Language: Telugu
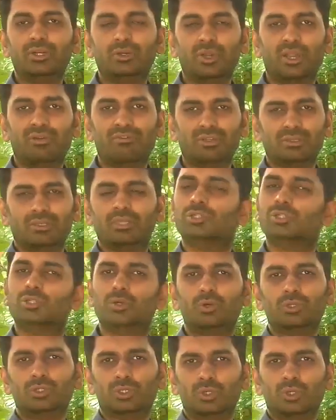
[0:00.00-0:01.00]
ఇంటూ లెవెన్
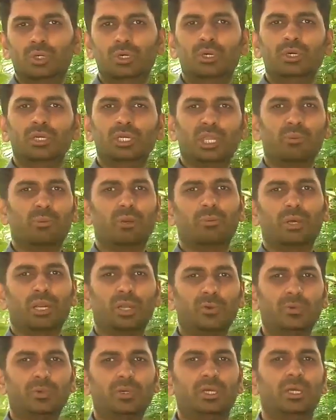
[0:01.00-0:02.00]
చేసుకోవచ్చు ఇప్పుడు
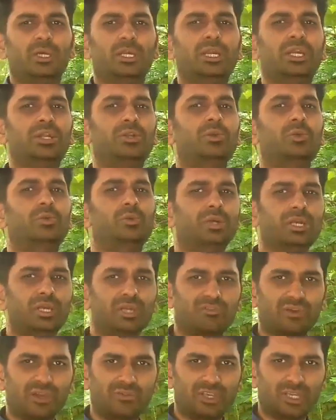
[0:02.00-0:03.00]
మనం ఇంటూ ట్వంటీ
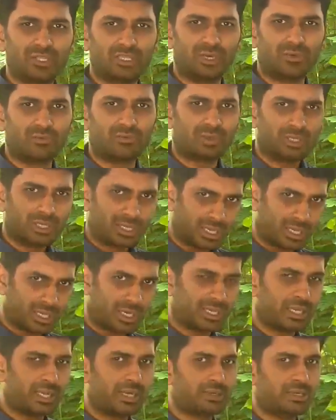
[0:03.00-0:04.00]
ఫైవ్ చేద్దాం ఎలా
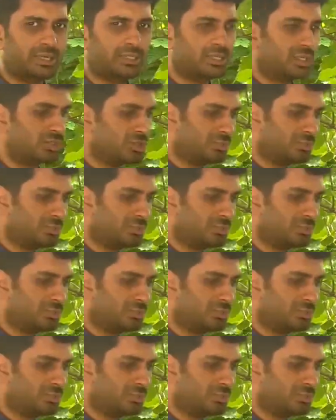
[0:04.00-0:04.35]
క్యాలిక్యులేట్ చేయాలో